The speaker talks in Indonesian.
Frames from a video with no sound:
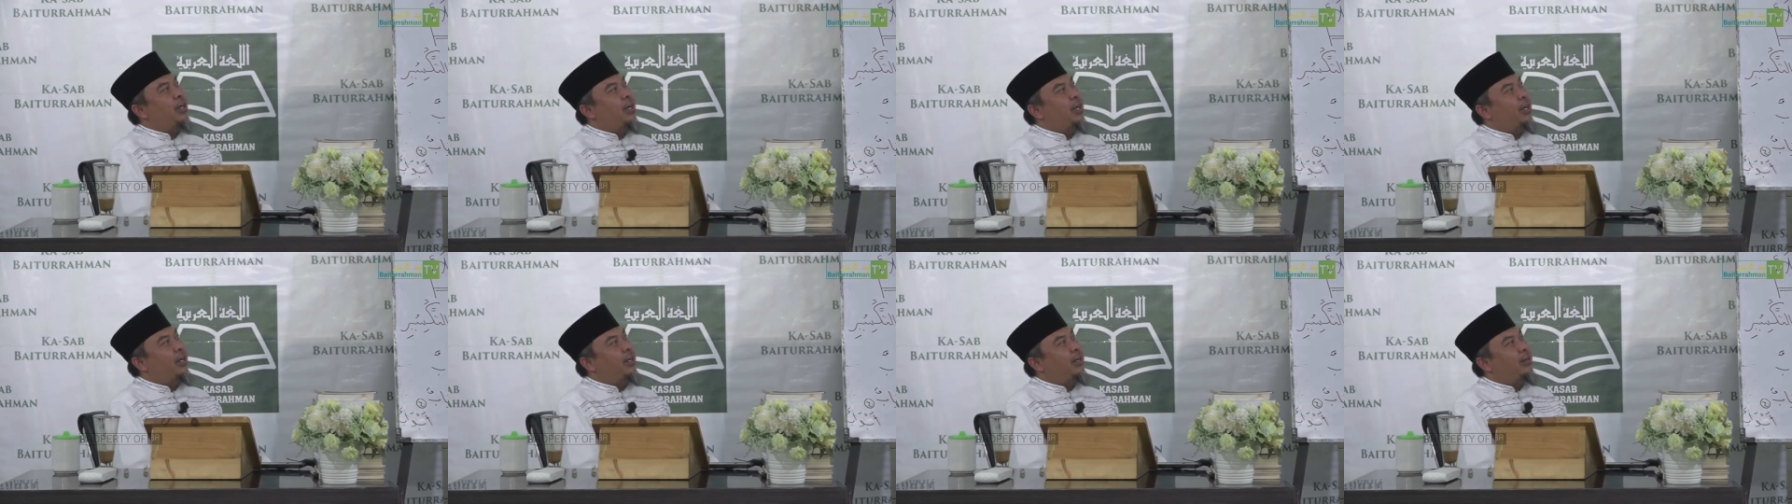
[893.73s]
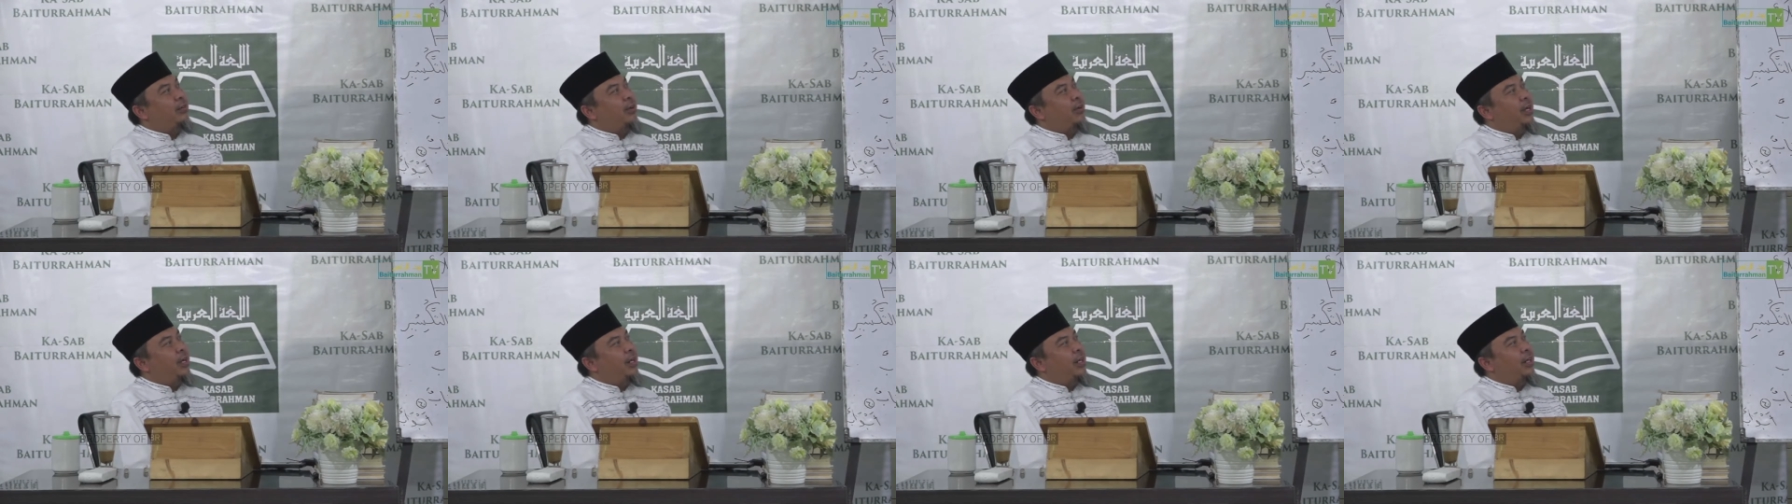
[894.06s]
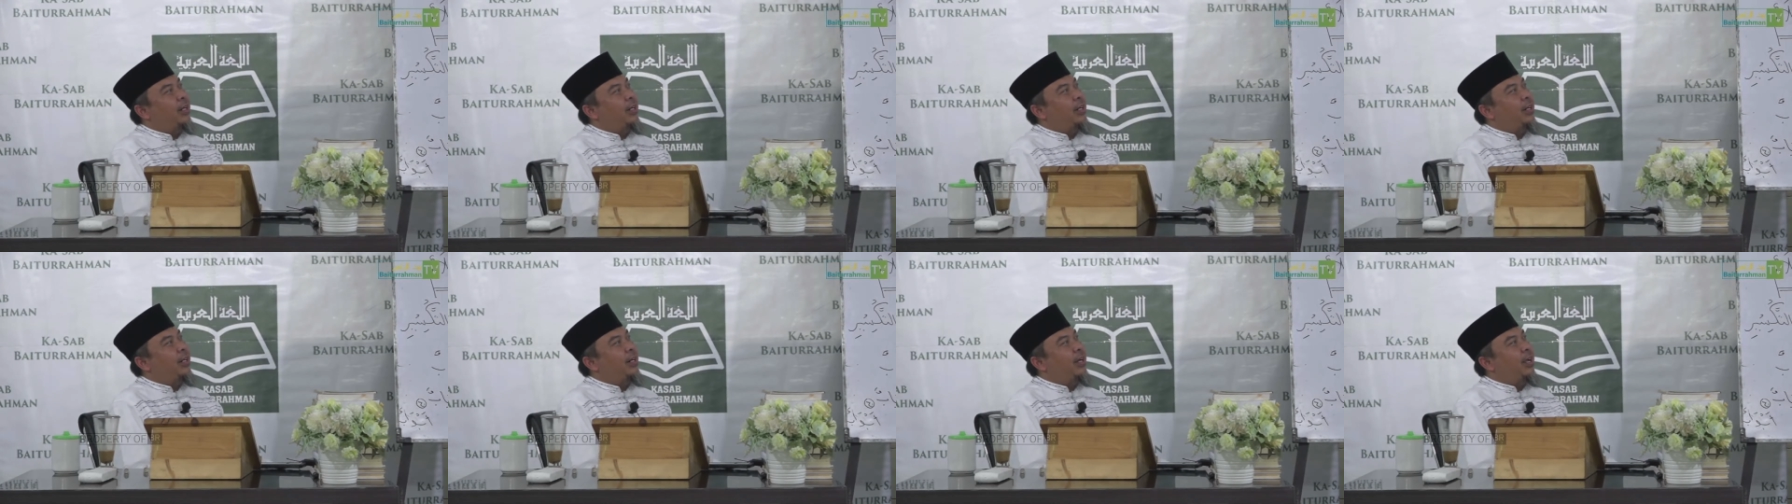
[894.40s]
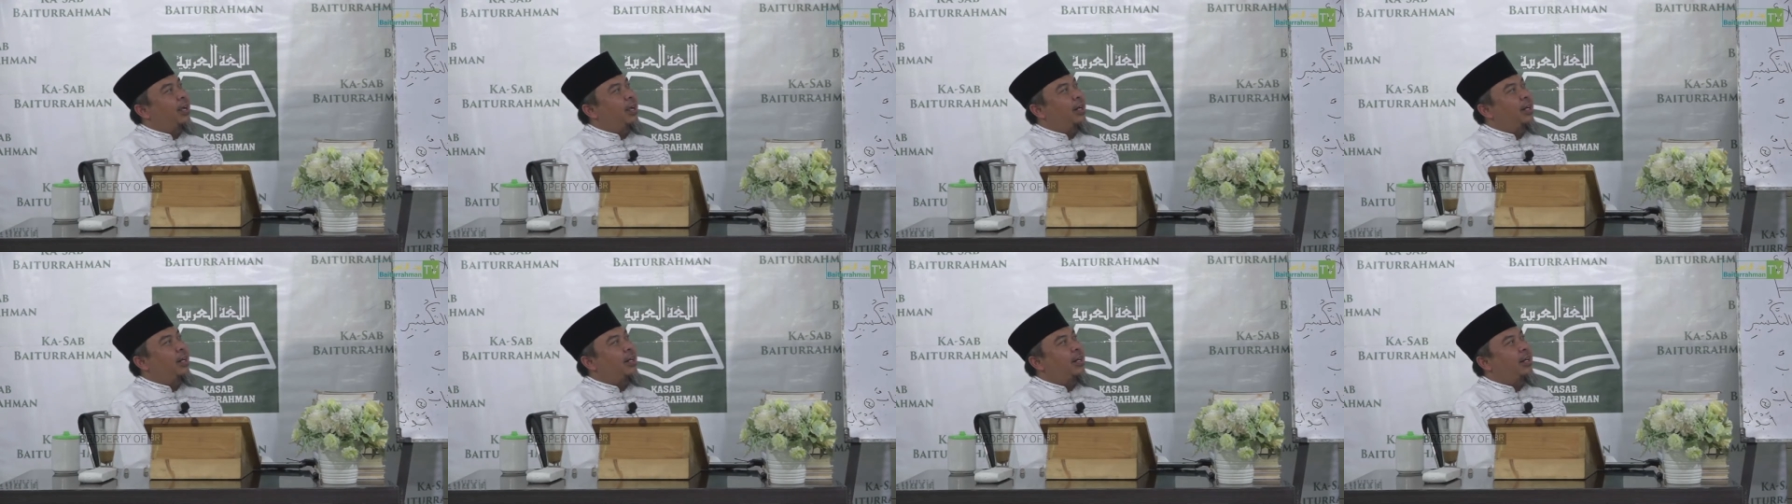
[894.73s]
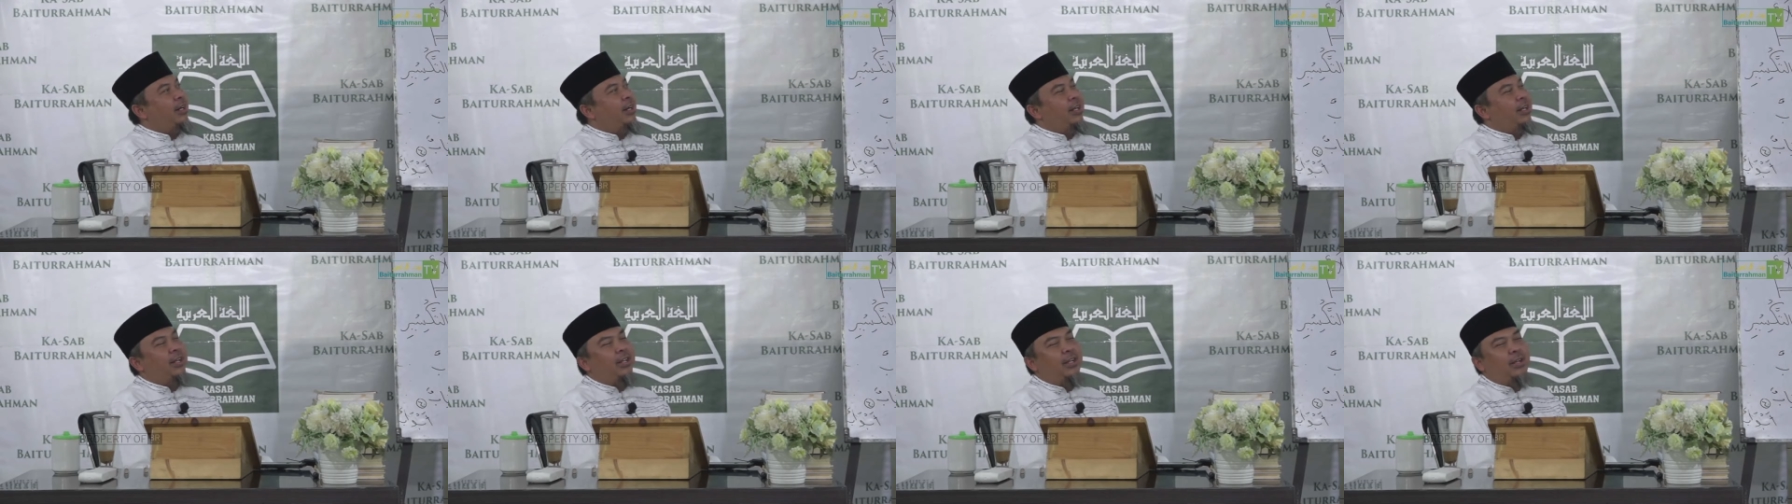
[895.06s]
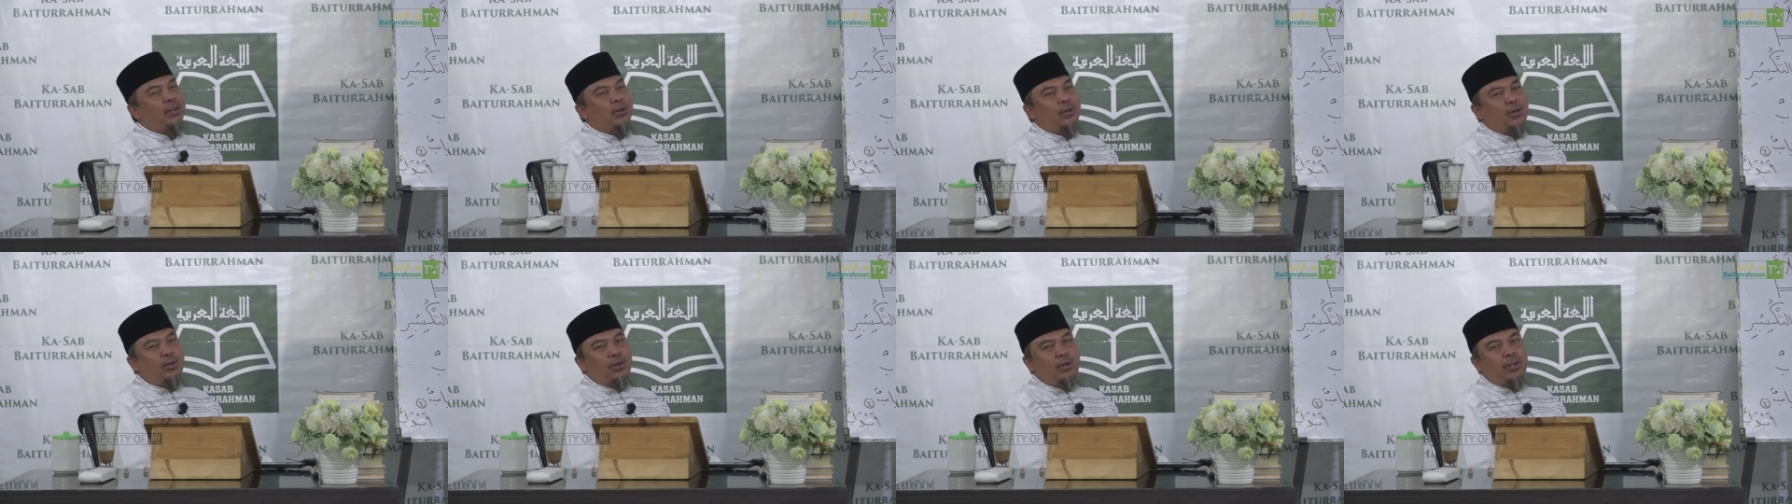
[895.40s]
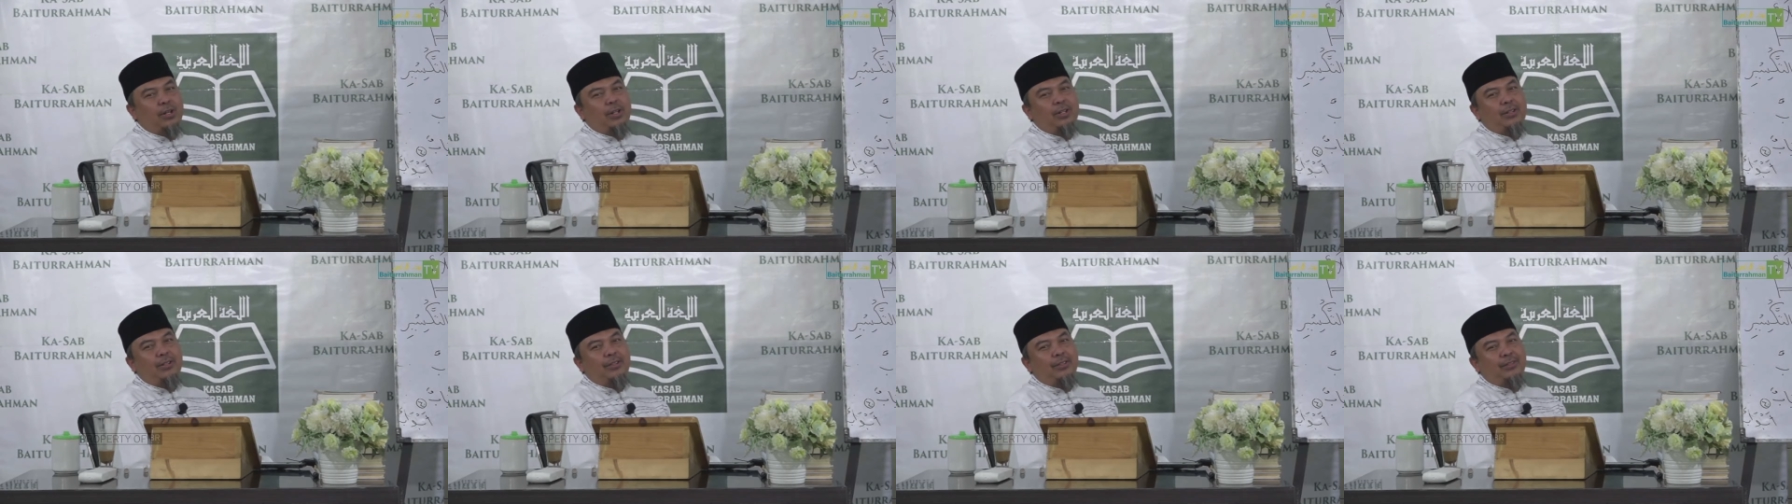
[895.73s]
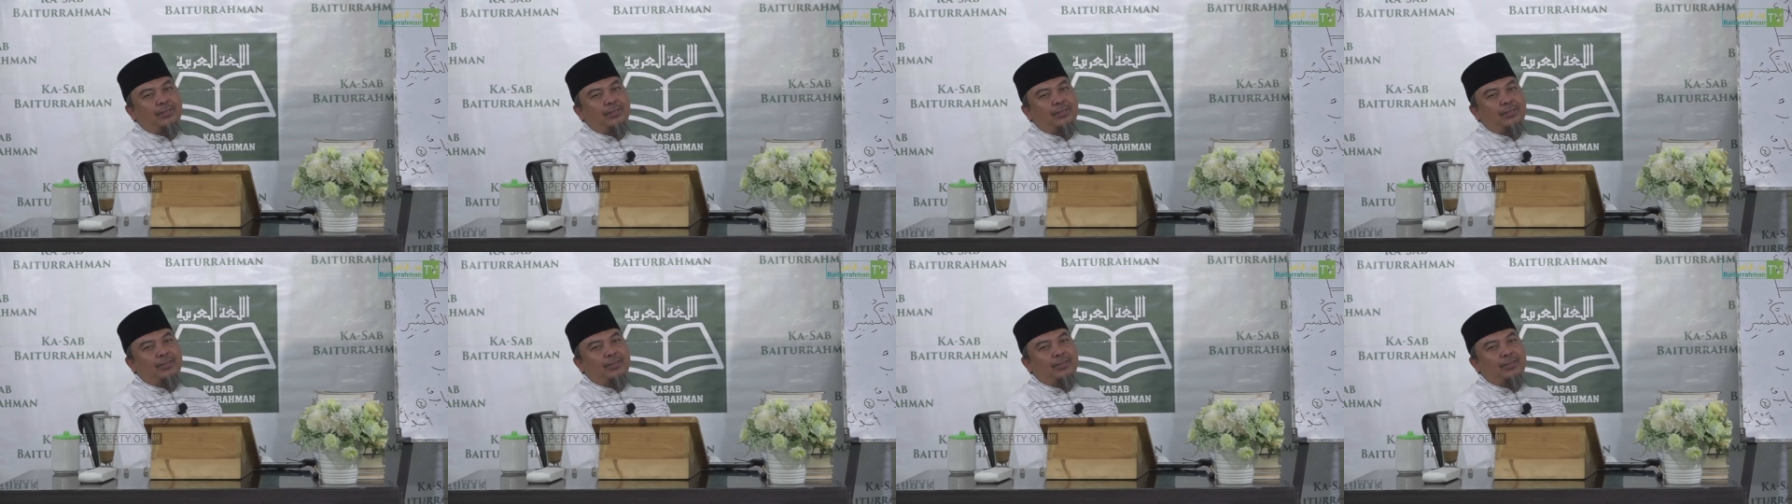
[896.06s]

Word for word: anwar, nar, niron,